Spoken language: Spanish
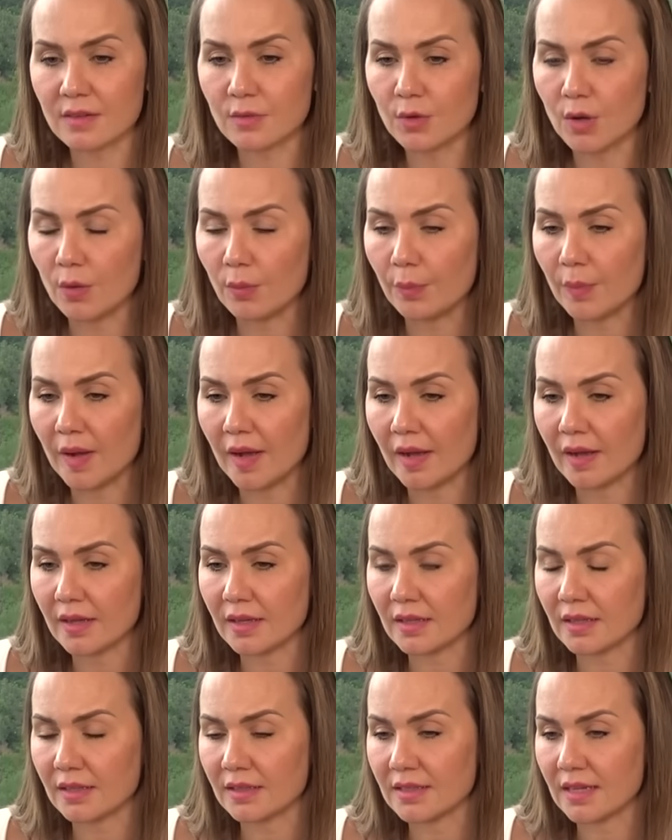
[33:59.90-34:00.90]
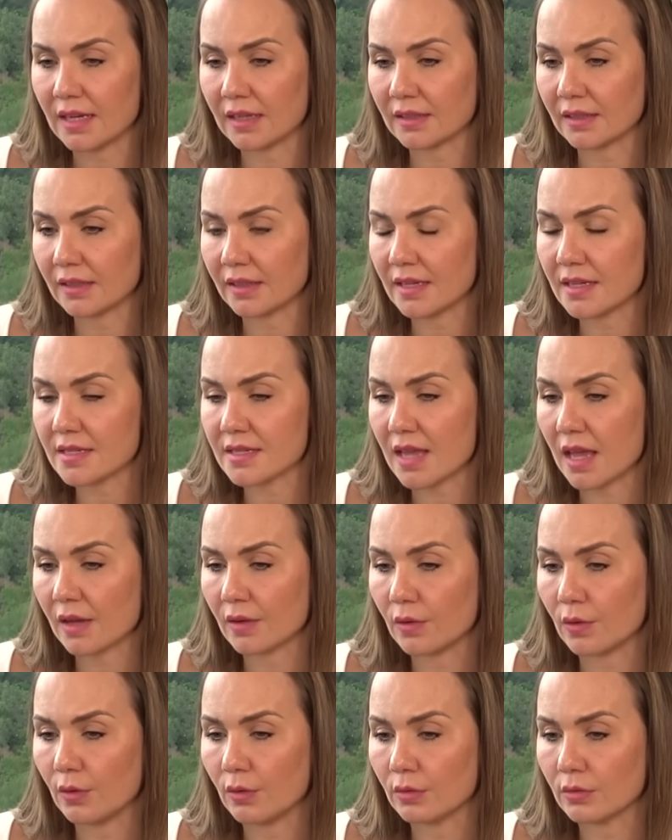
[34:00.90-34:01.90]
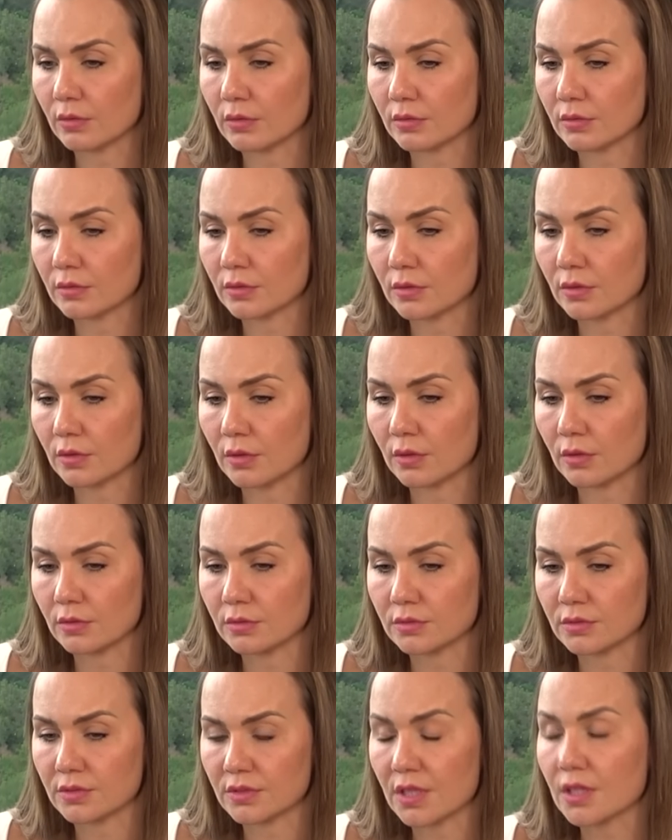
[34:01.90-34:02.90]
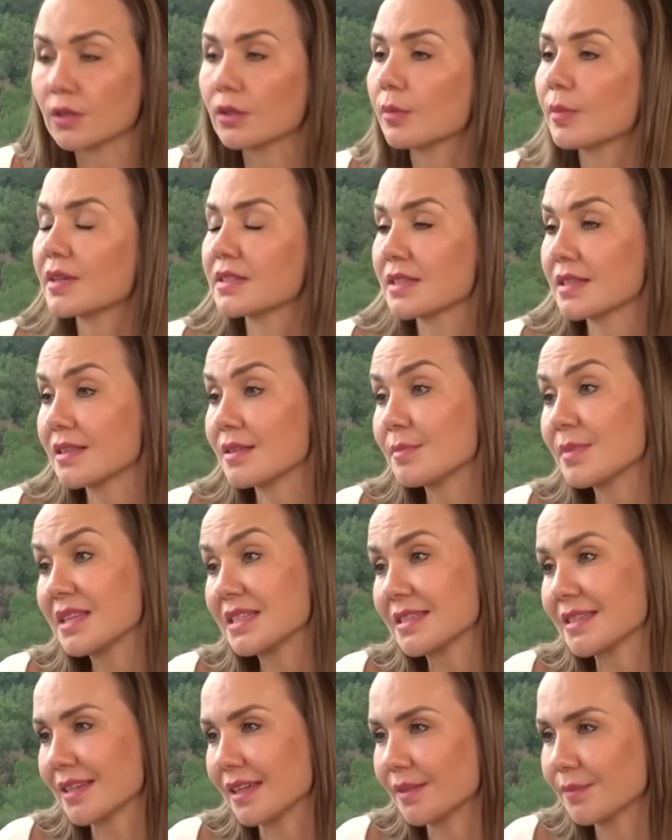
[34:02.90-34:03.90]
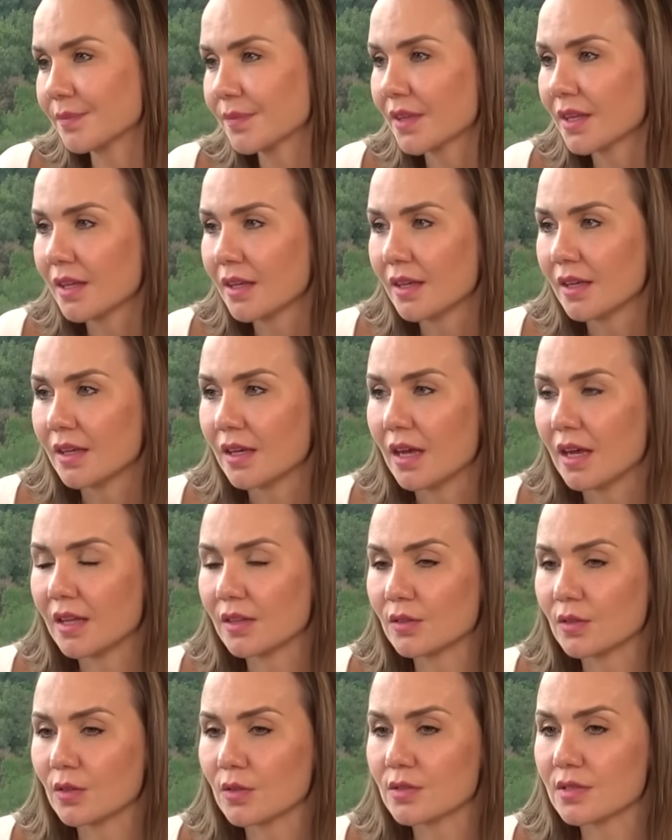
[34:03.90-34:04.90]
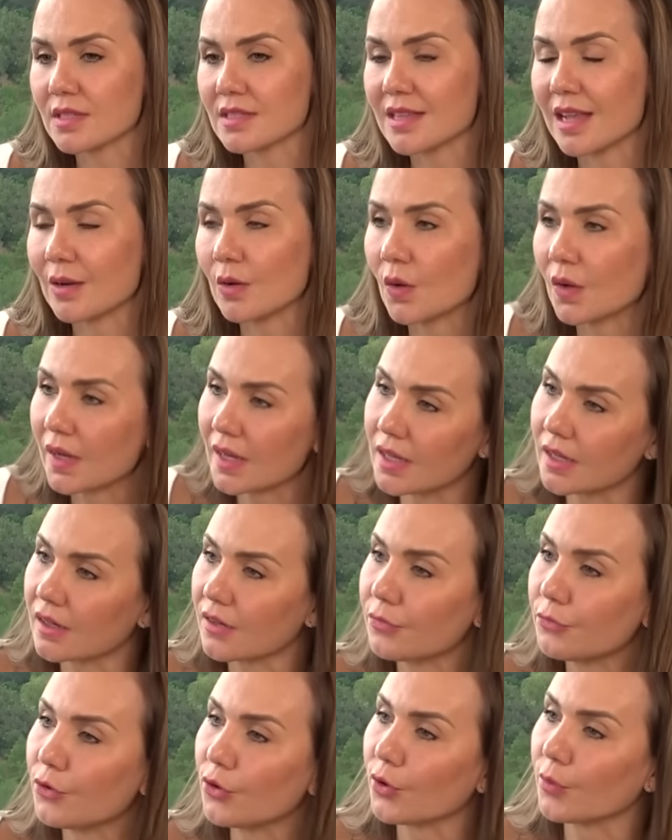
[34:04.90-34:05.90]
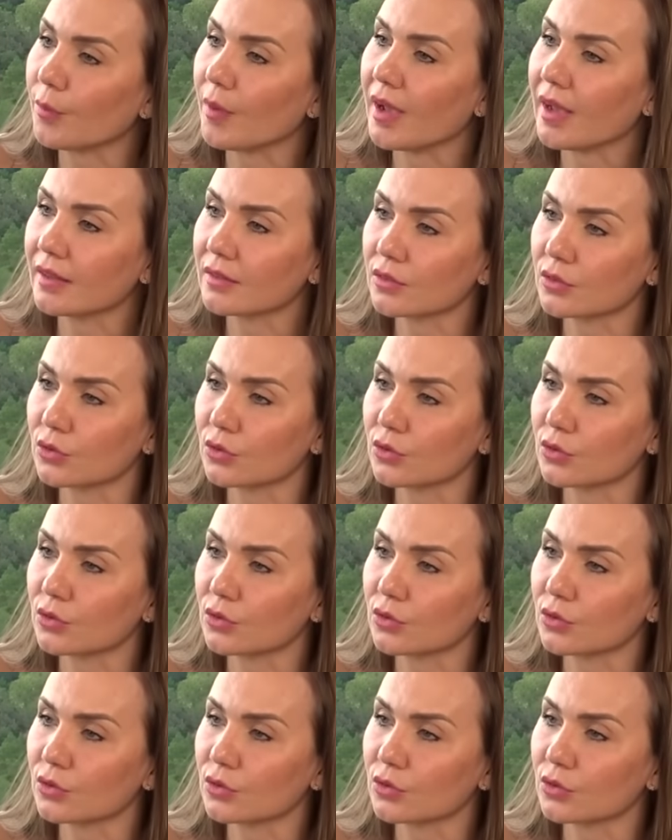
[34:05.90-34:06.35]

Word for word: a Europa y ya regresa con, síntomas de demencia. Entonces, la loca la Reforma